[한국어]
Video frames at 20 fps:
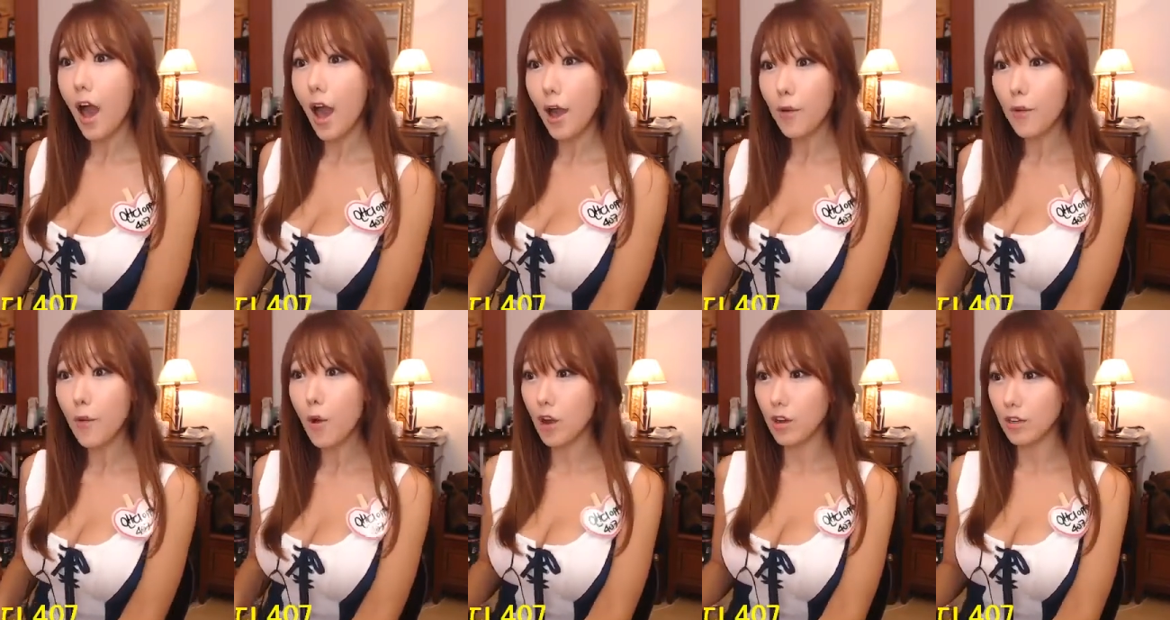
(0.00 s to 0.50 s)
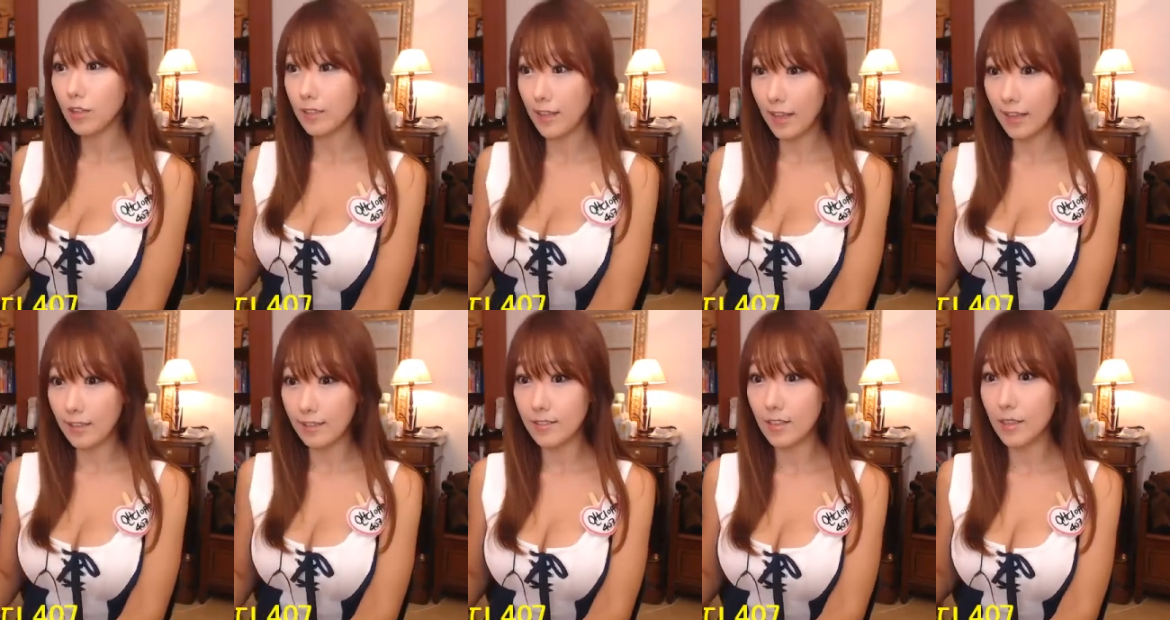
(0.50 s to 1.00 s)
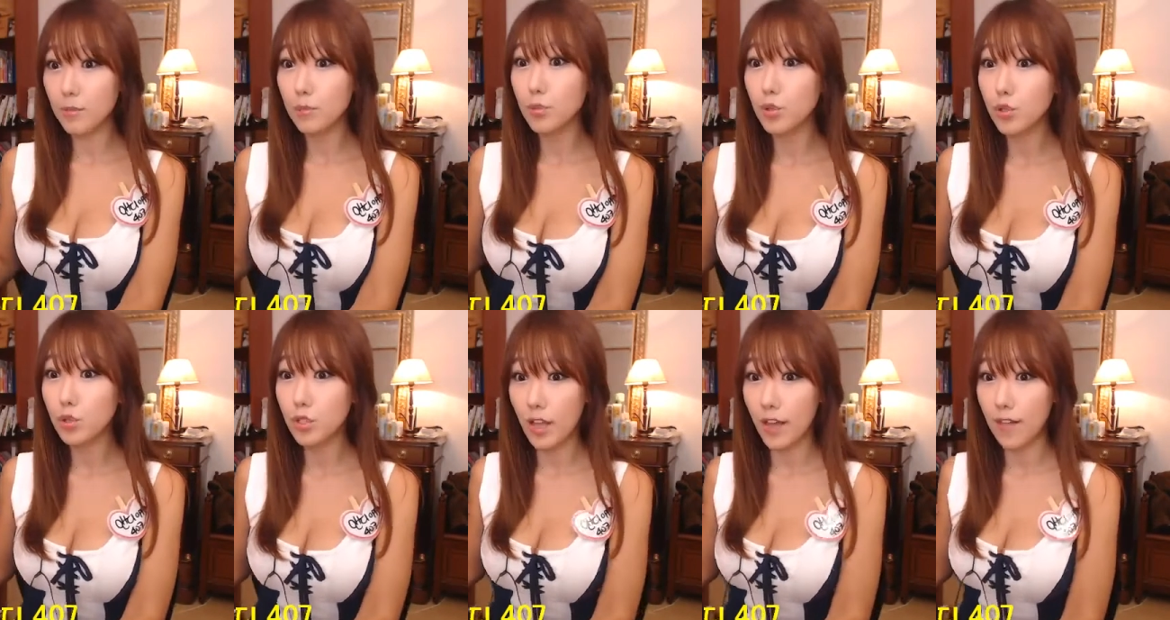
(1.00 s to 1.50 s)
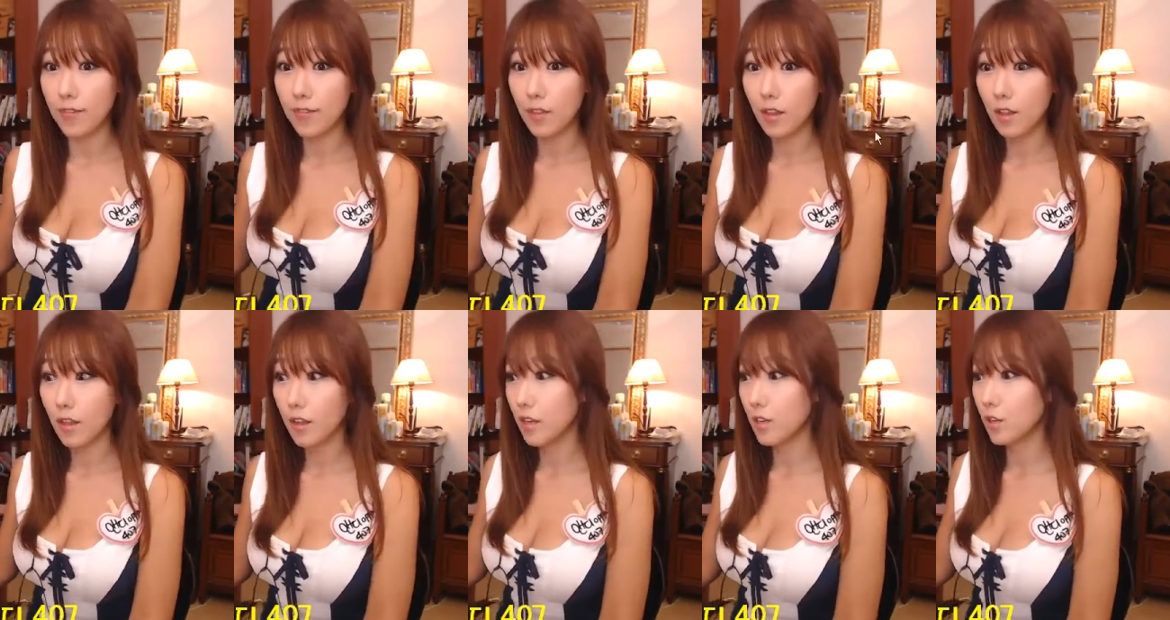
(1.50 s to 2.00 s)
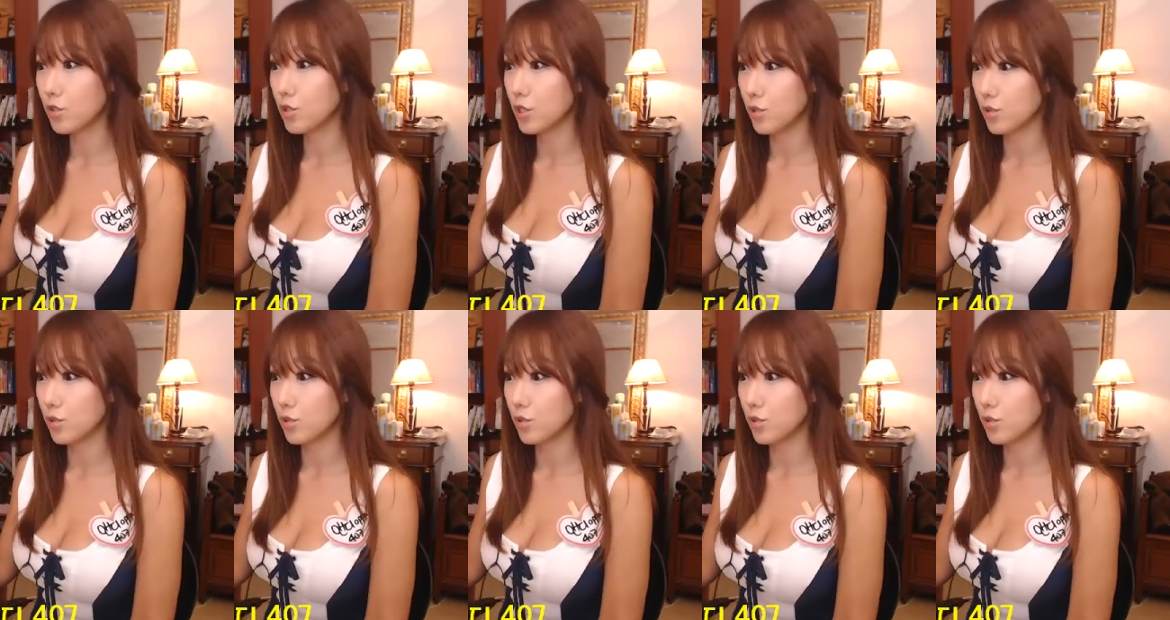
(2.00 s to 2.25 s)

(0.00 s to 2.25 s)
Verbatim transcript: How are things in Busan? 이런